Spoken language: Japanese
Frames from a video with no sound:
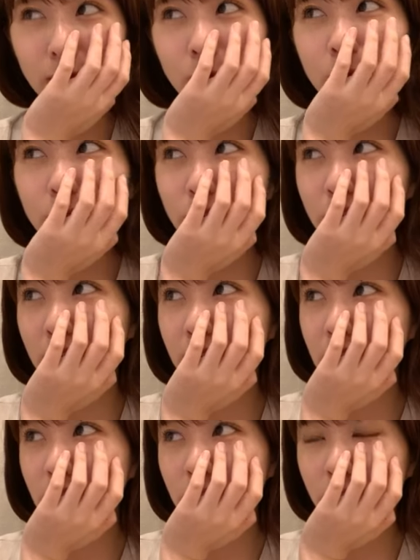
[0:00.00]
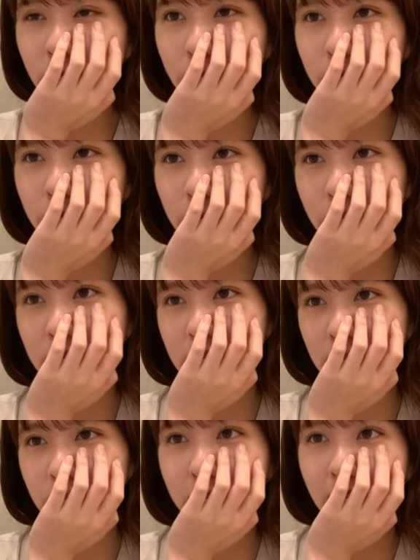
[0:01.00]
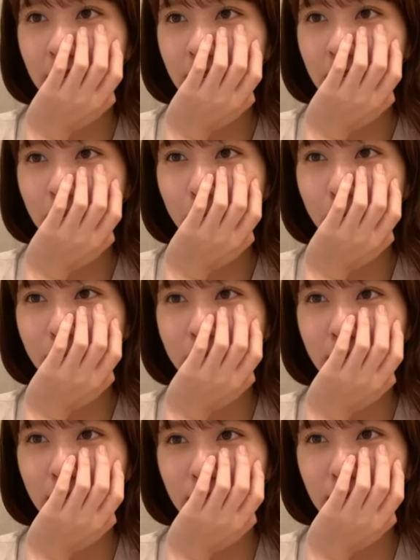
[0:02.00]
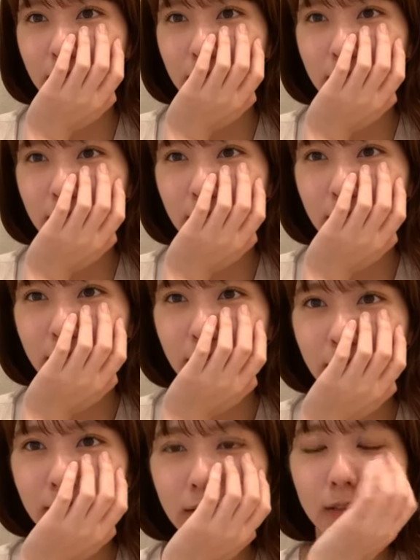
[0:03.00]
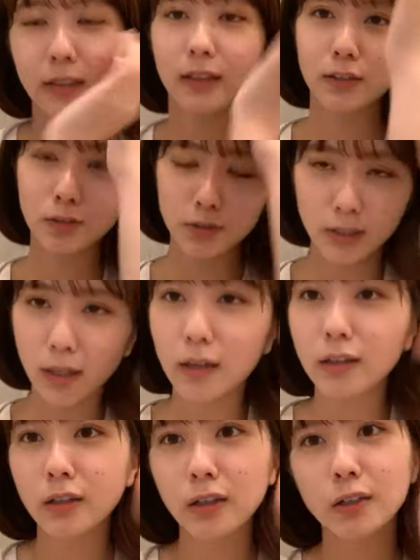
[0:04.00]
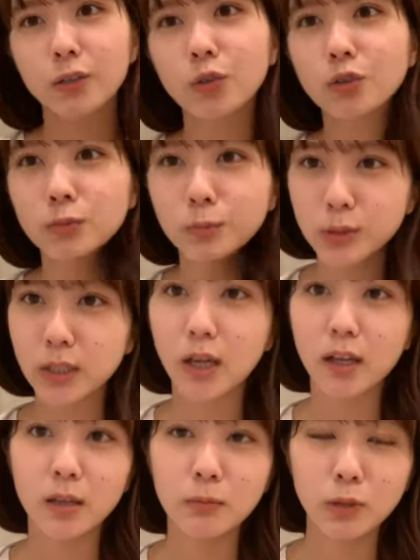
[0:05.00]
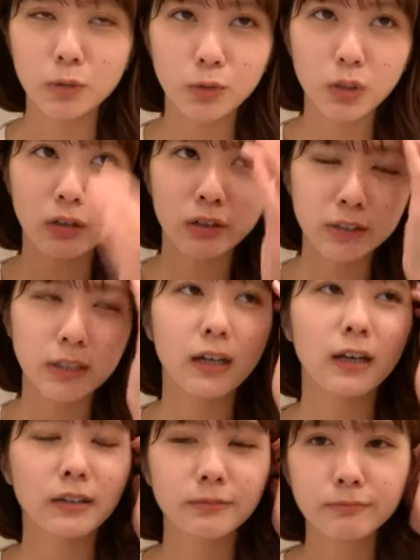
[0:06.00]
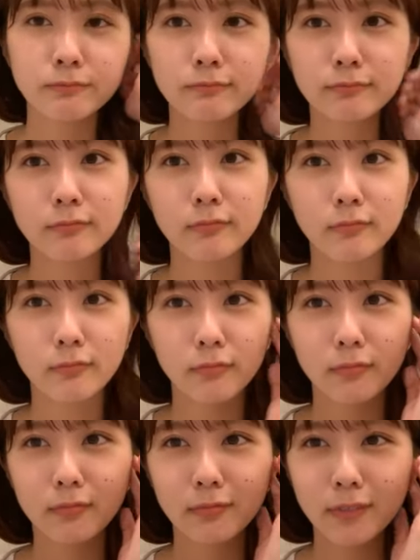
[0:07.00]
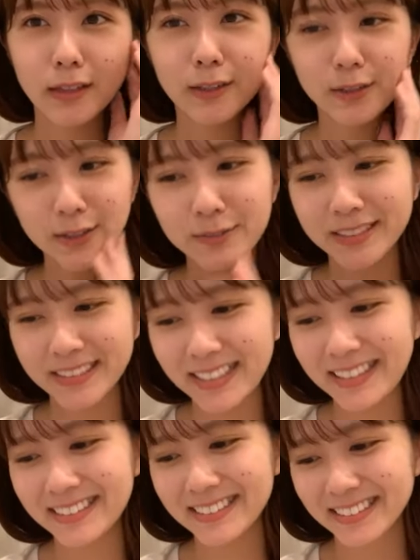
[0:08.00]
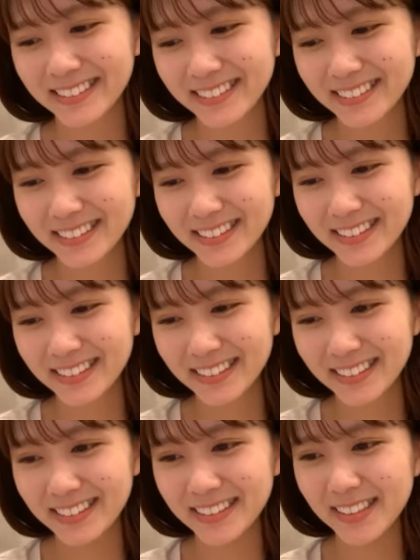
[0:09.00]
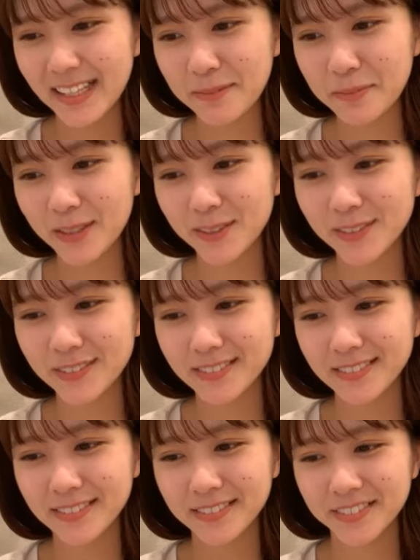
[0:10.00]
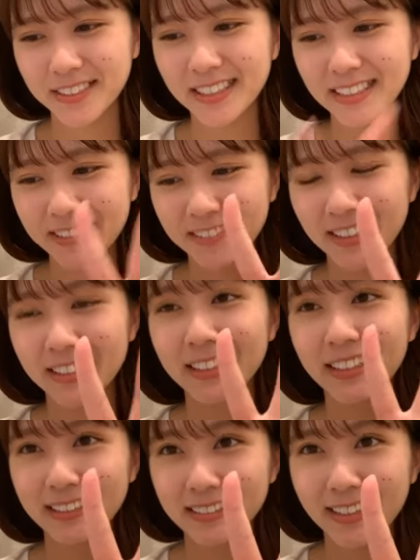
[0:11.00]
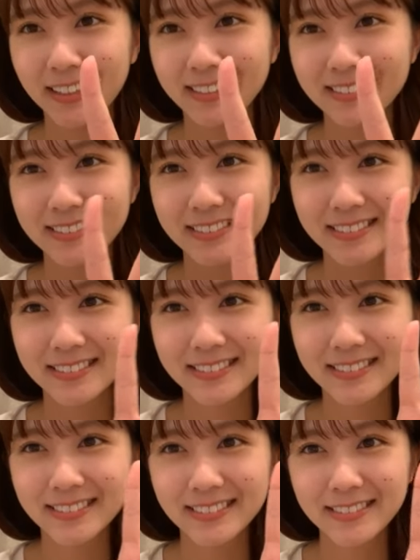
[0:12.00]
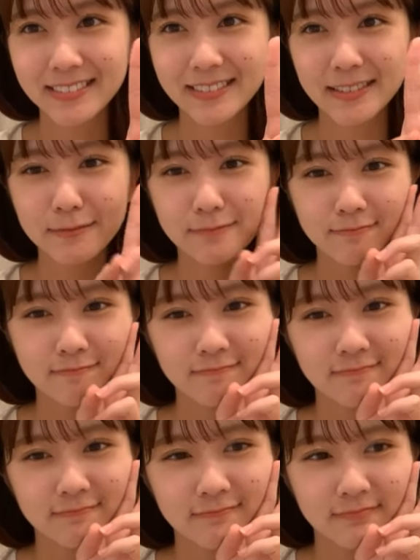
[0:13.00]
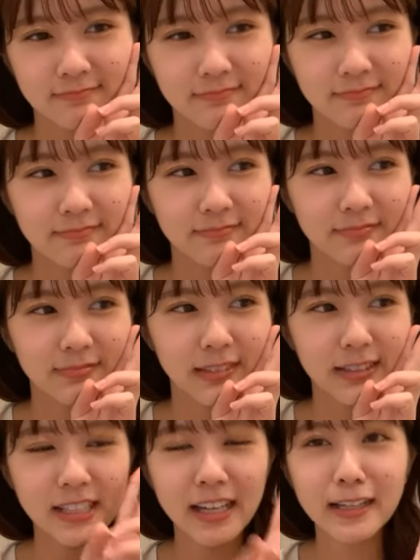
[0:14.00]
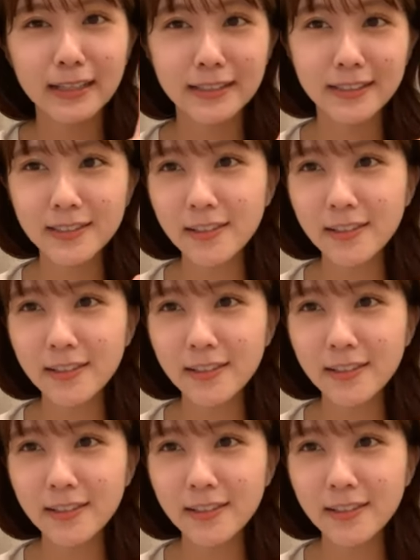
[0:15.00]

本当にすごいことですよねコールできてたってあとさ曲もさ A メロとかをさ例えばさ A メロ人で歌ってたらさ「シャツ